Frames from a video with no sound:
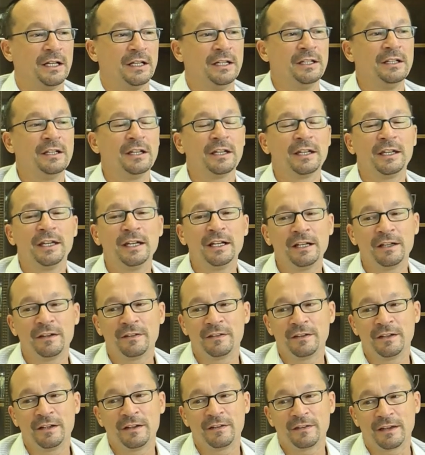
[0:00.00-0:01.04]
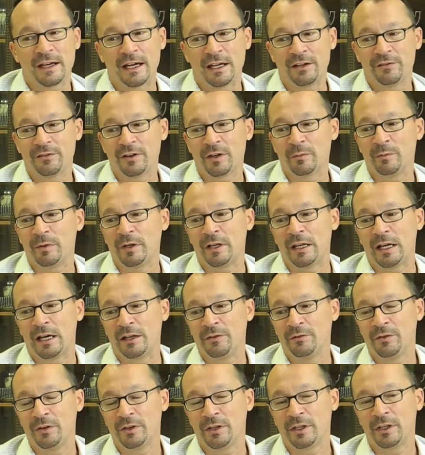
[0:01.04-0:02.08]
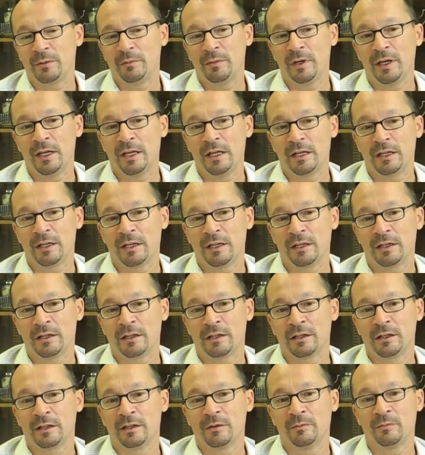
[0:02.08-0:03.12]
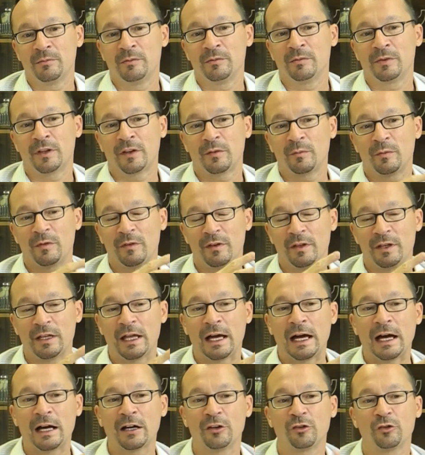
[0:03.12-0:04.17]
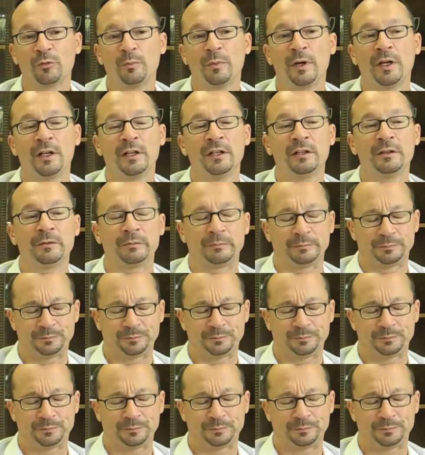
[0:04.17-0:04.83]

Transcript: In der Regel sind es einfach bei Leinwandgemälden, ähm, dass man sie nachspannt